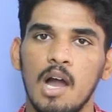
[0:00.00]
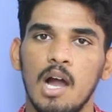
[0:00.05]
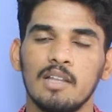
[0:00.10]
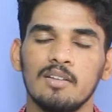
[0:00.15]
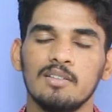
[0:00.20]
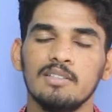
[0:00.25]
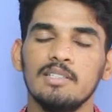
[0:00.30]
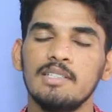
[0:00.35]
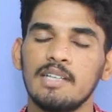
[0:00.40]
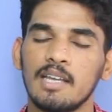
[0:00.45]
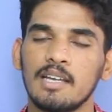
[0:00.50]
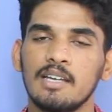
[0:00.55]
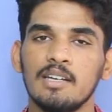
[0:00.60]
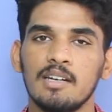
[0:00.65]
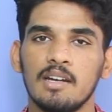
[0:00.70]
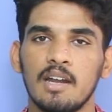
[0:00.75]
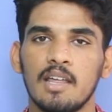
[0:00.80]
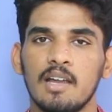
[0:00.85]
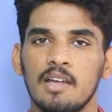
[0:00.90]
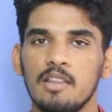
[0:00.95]
அது வந்து
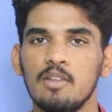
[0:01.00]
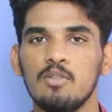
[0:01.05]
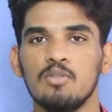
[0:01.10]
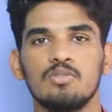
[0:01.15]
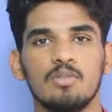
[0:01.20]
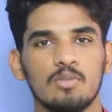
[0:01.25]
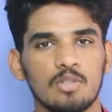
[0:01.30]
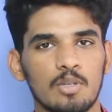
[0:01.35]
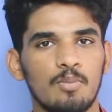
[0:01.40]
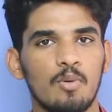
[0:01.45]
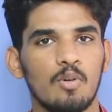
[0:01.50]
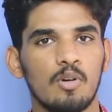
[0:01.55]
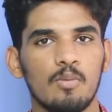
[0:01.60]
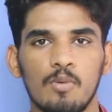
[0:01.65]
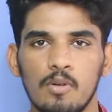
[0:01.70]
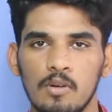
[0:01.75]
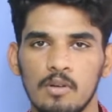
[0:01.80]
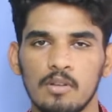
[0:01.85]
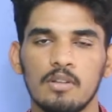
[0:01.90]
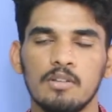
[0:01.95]
டக்குன்னு நடக்காது கொஞ்சம் கொஞ்சம் போக
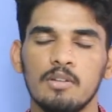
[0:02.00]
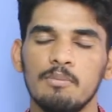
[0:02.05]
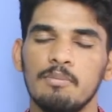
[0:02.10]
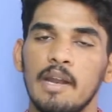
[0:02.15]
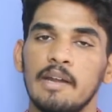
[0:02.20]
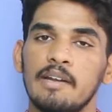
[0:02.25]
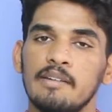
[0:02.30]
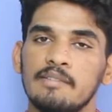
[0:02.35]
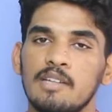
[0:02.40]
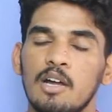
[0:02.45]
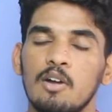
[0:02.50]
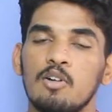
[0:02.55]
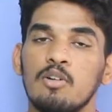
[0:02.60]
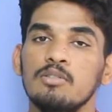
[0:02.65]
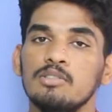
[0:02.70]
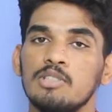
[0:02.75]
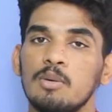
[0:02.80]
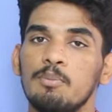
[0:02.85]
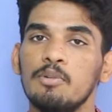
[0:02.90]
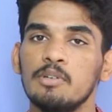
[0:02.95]
போக தான் வந்து ப்ராக்டிஸ்
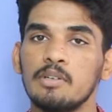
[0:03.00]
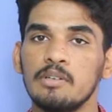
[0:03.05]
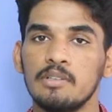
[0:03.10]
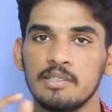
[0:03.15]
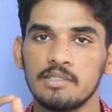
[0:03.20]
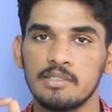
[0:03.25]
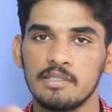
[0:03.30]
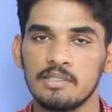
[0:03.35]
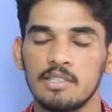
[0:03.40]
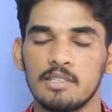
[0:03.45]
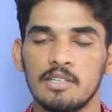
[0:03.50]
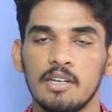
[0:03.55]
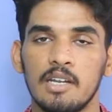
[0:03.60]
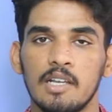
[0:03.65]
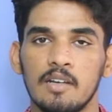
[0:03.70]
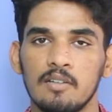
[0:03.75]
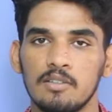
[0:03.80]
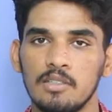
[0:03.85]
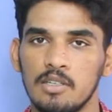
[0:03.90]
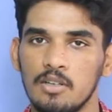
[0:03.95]
ஆகும் சப்போர்ட் அண்ட் ரெசிஸ்டண்ட்டை
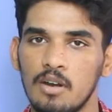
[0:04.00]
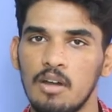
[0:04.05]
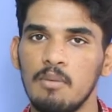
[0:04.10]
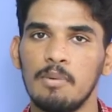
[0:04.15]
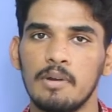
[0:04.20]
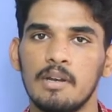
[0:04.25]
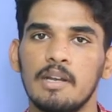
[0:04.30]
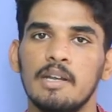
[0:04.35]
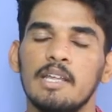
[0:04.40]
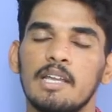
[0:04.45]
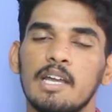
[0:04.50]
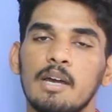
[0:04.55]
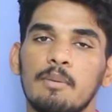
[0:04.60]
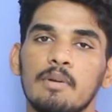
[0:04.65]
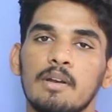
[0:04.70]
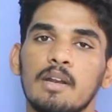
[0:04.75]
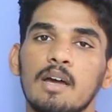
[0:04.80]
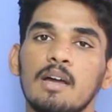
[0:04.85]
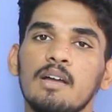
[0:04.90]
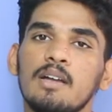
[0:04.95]
நீங்கள் வந்து ட்ரா பண்ணிட்டீங்க
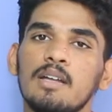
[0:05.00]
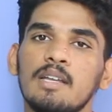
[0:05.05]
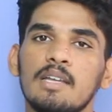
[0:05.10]
அப்படின்னா